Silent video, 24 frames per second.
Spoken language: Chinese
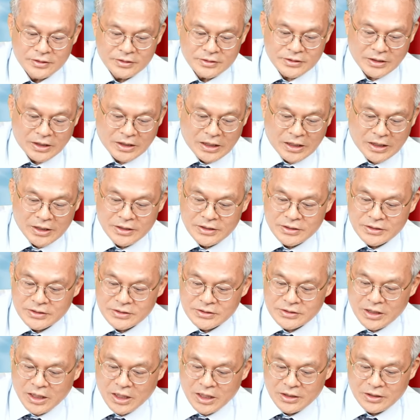再来
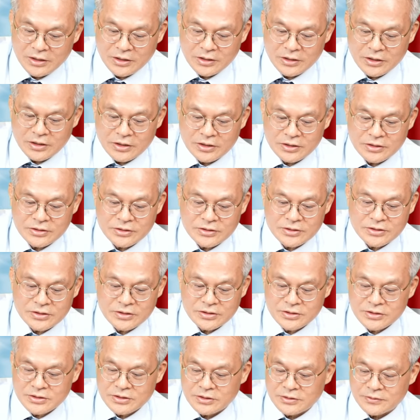三零
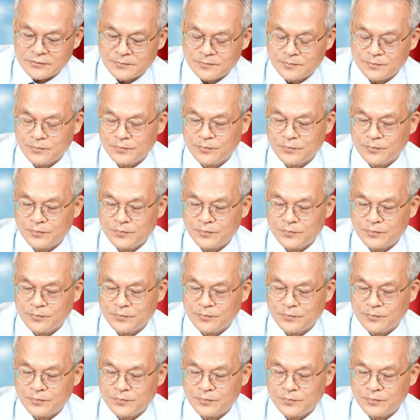四四，